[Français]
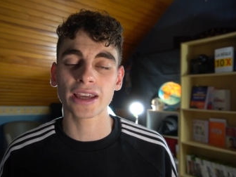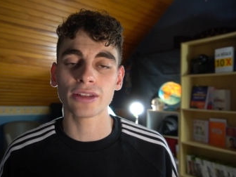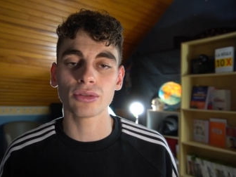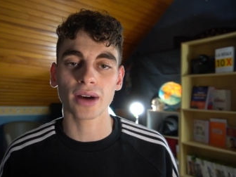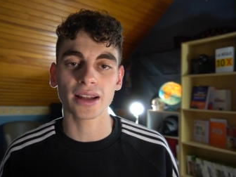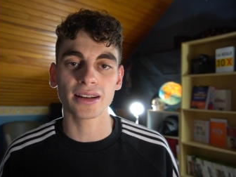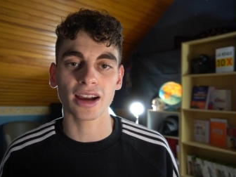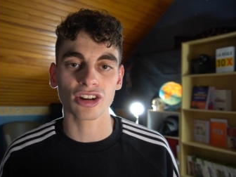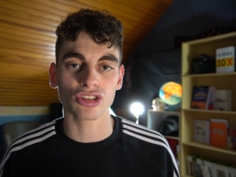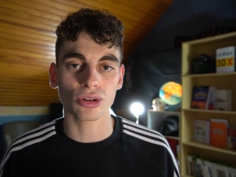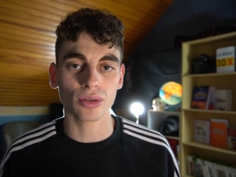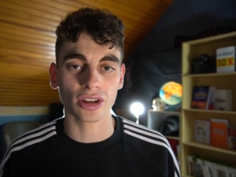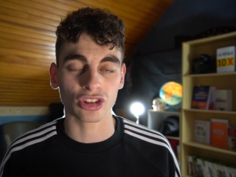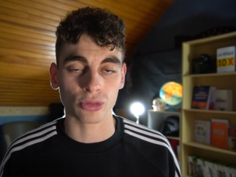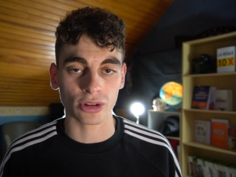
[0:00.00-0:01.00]
gagnera de
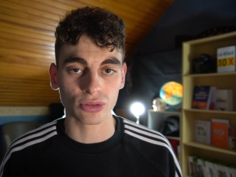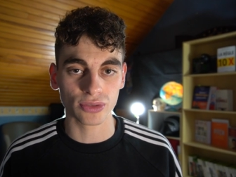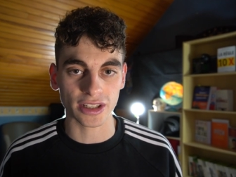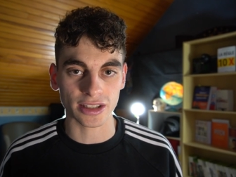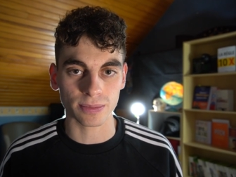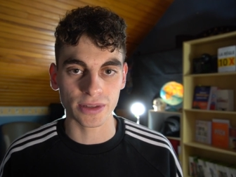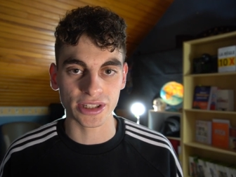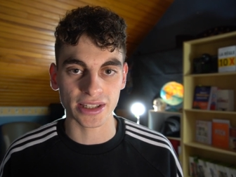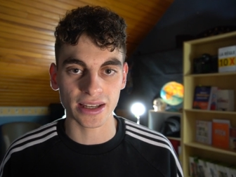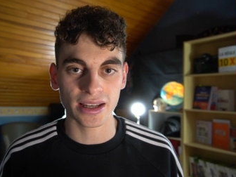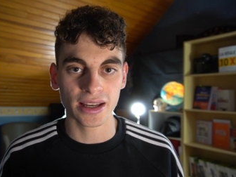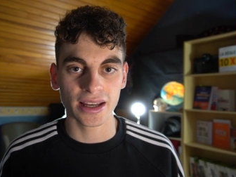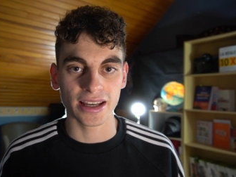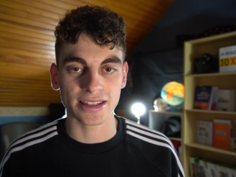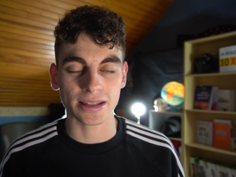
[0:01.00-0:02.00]
l'argent. Et je vais tout
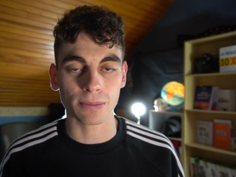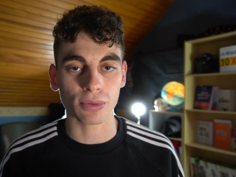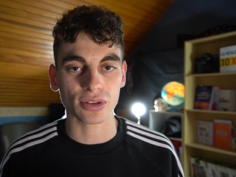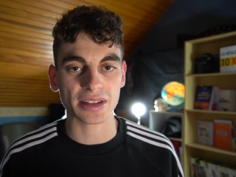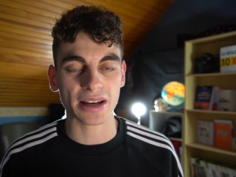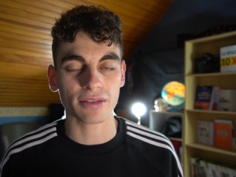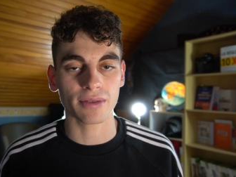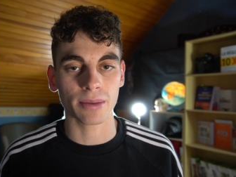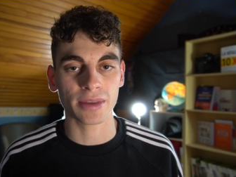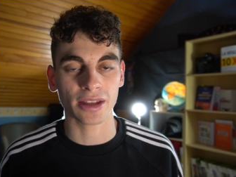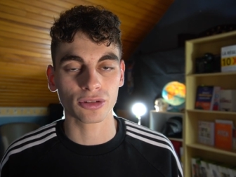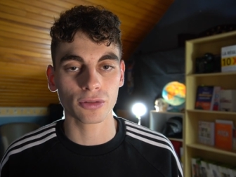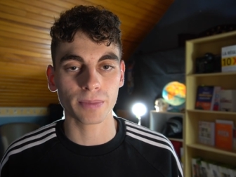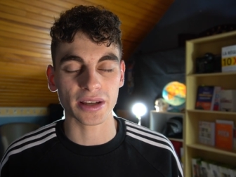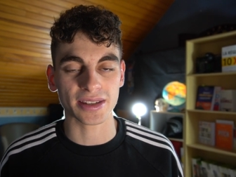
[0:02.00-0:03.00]
expliquer. Et c'est pour ça qu'on va
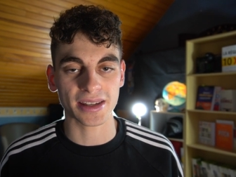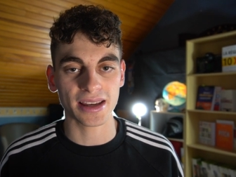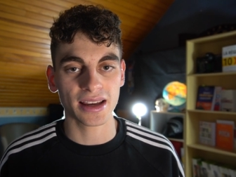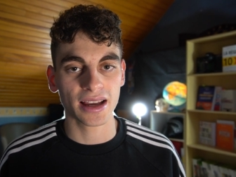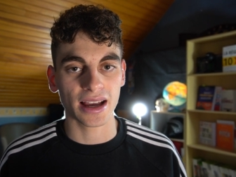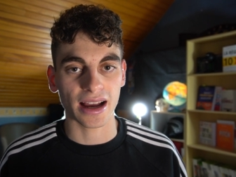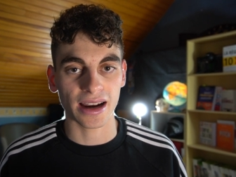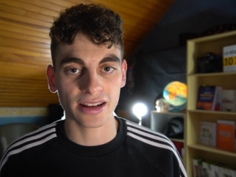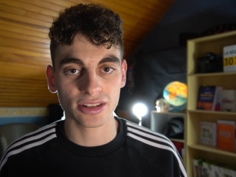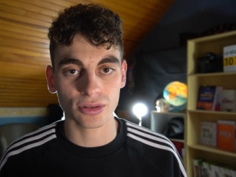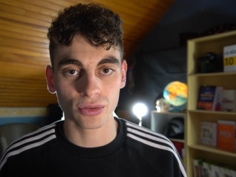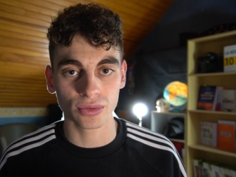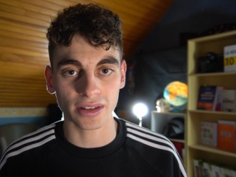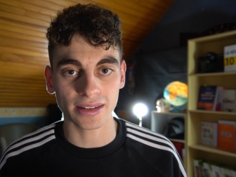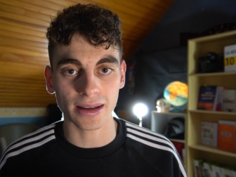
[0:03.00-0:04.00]
bientôt passer à la
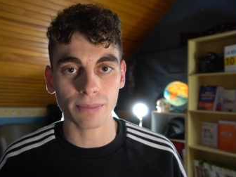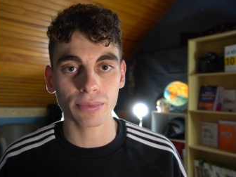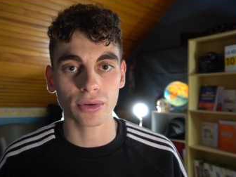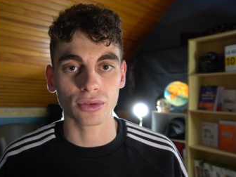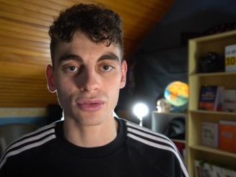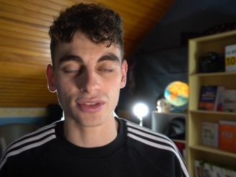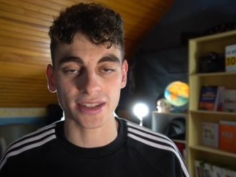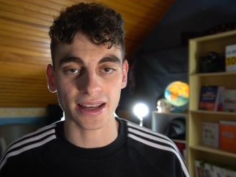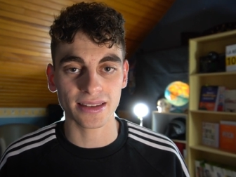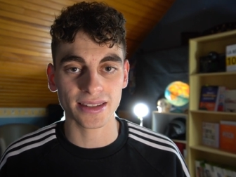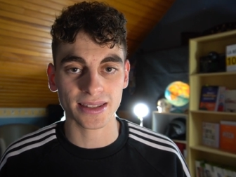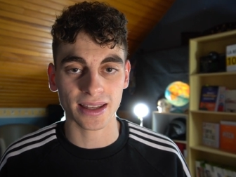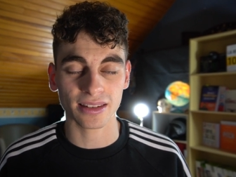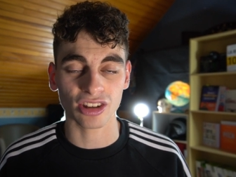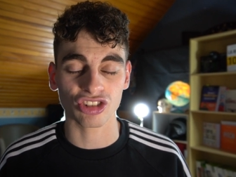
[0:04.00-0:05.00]
seconde étape de cette
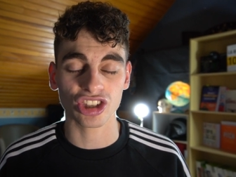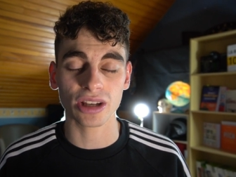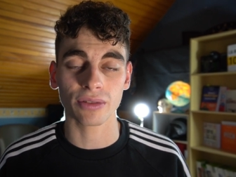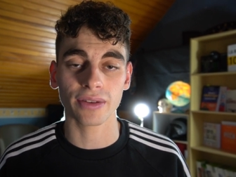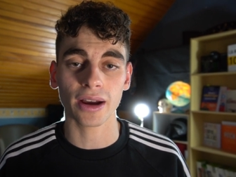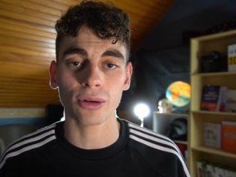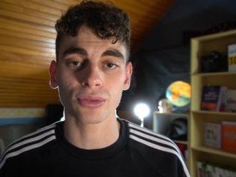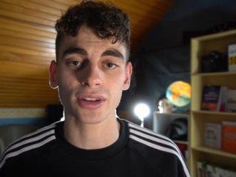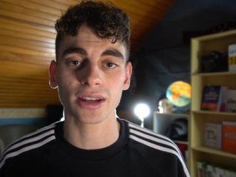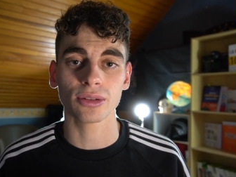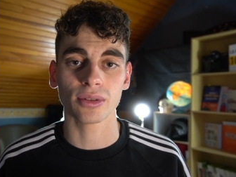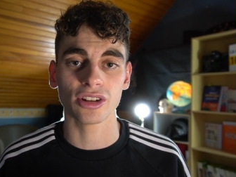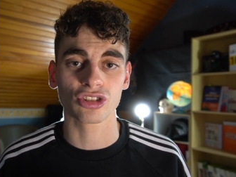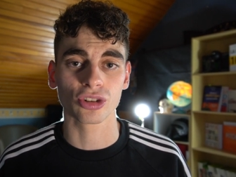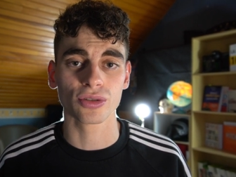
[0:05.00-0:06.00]
stratégie. on va rentrer
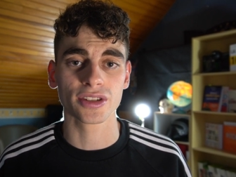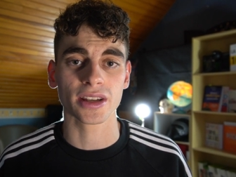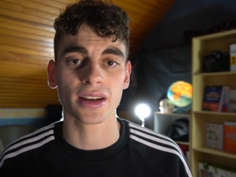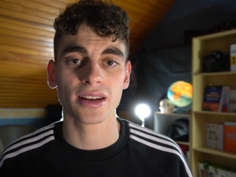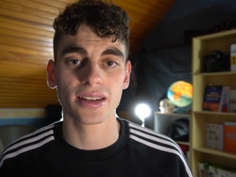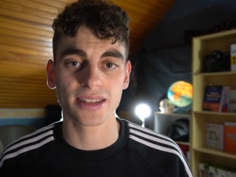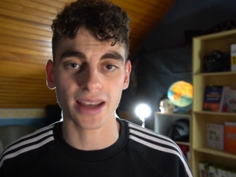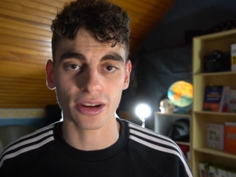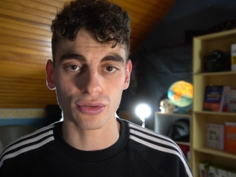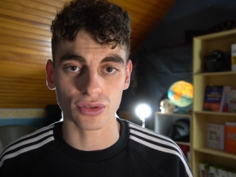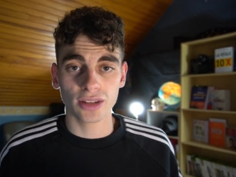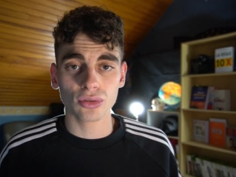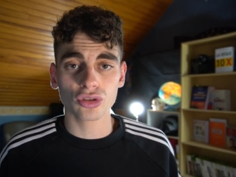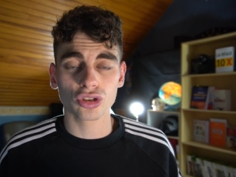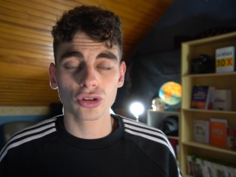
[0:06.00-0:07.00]
dans les choses sérieuses.
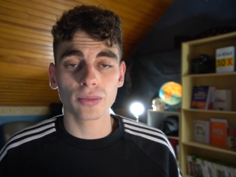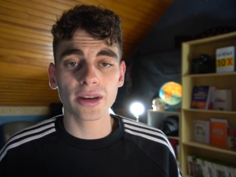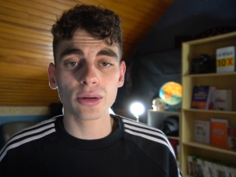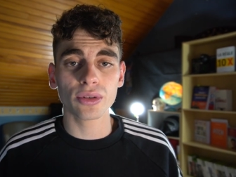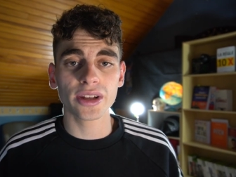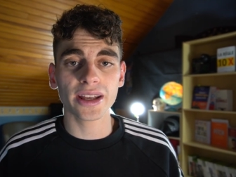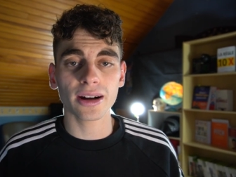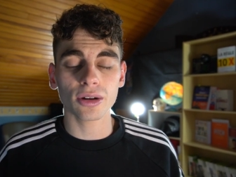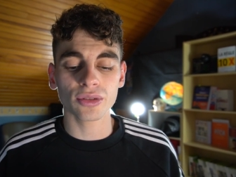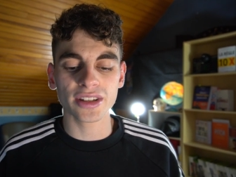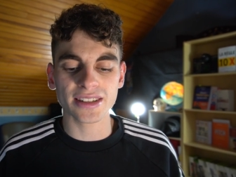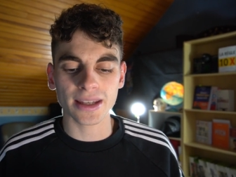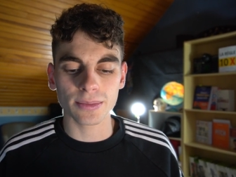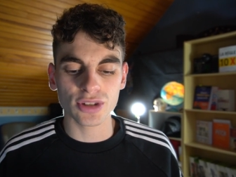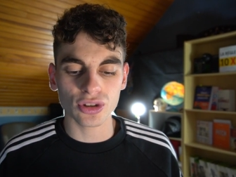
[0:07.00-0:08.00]
Et donc, je te mets le lien en
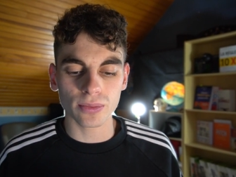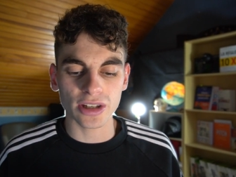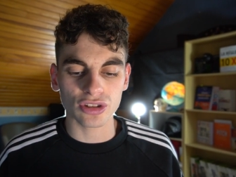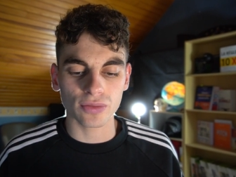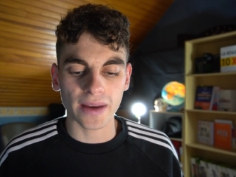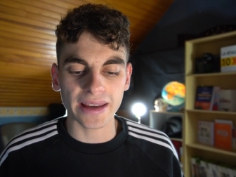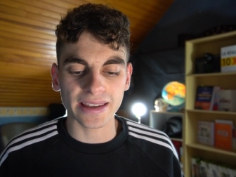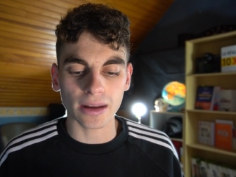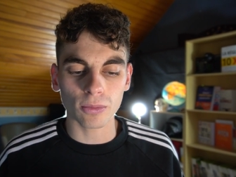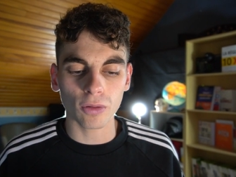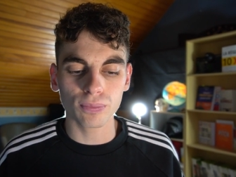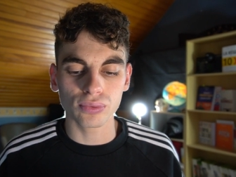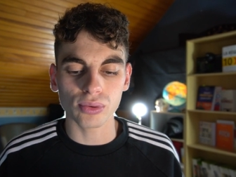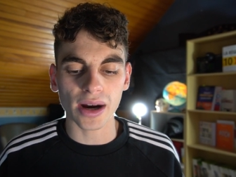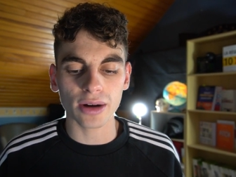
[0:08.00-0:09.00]
description, mais tu vas
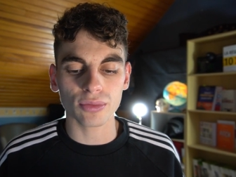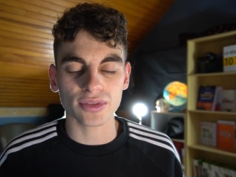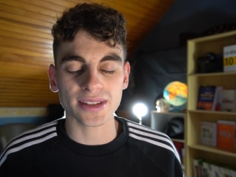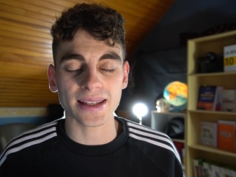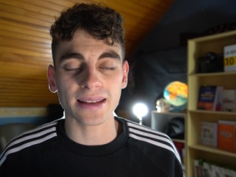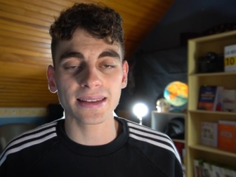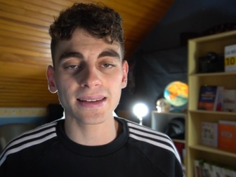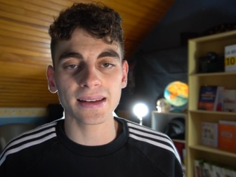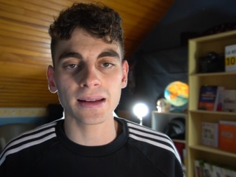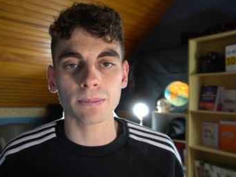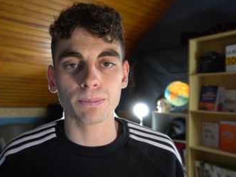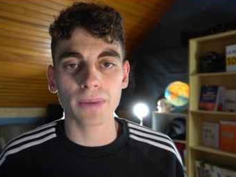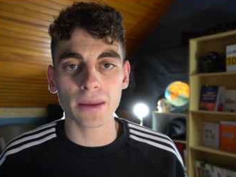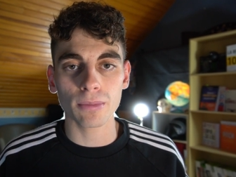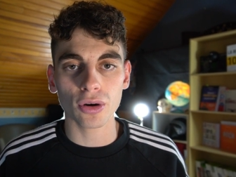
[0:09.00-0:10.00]
également pouvoir constater
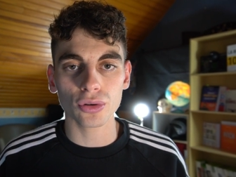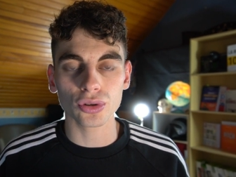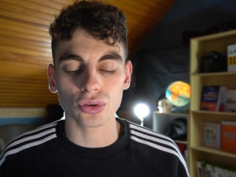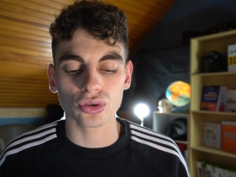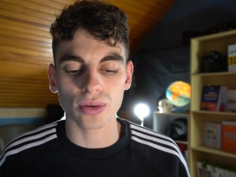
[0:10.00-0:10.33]
les paiements que